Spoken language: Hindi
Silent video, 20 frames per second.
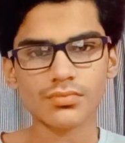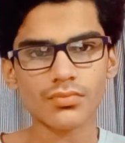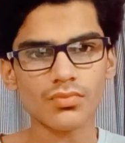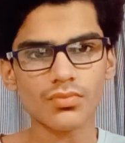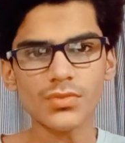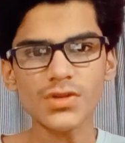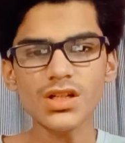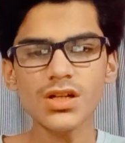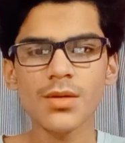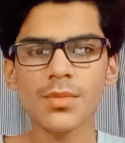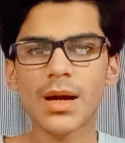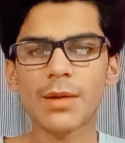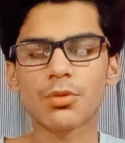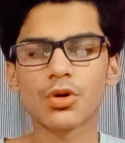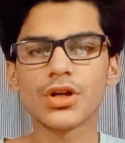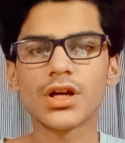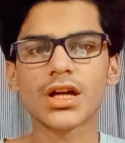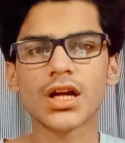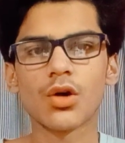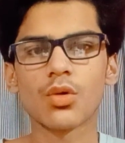मैं आपको ये
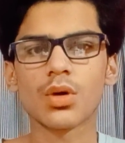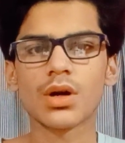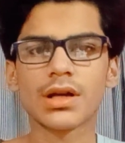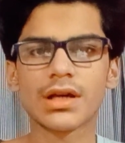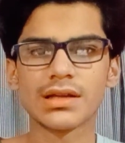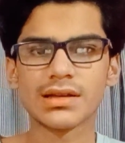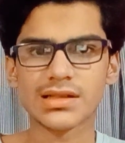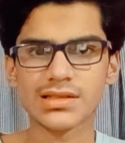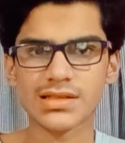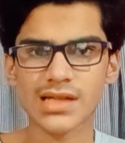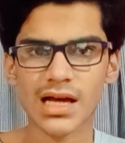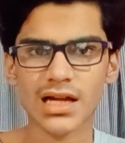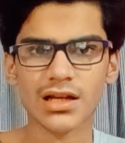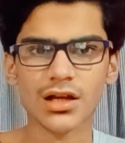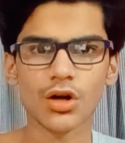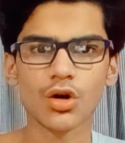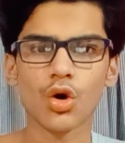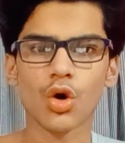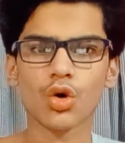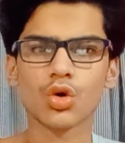कहूँगा कि इंतज़ार कर लो और
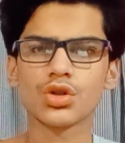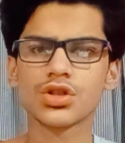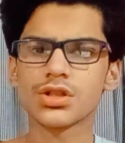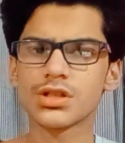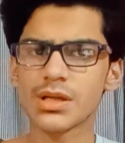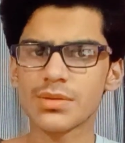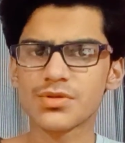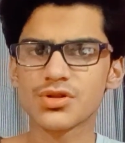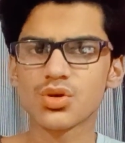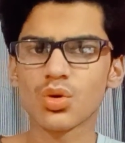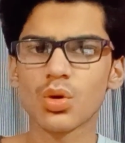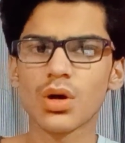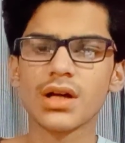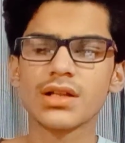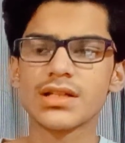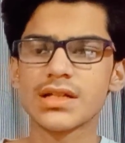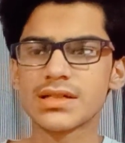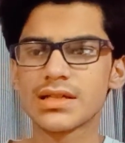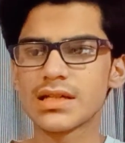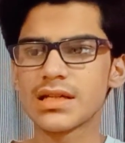कुछ टिप्स दूंगा जैसे
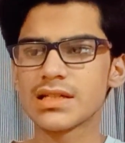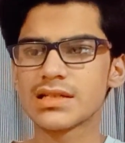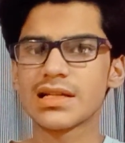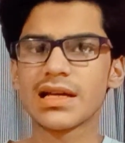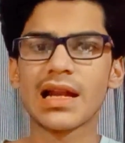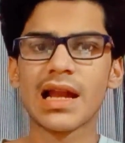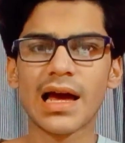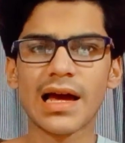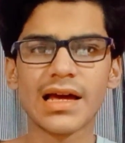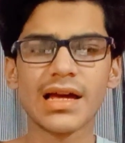ये सेल आए